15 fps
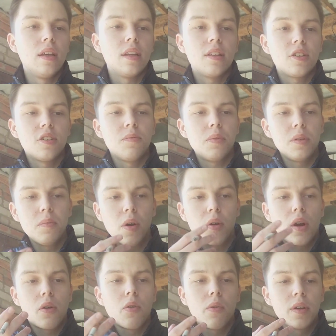Я даже не понимаю,
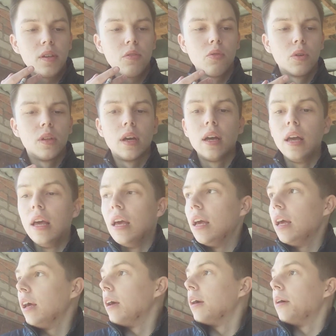какого они года.
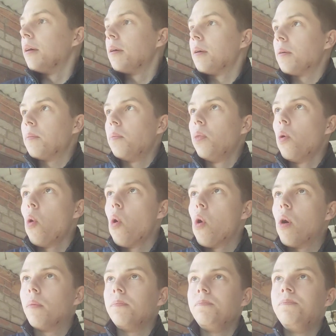
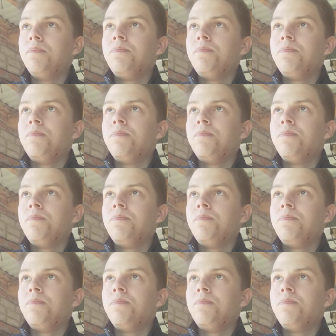Но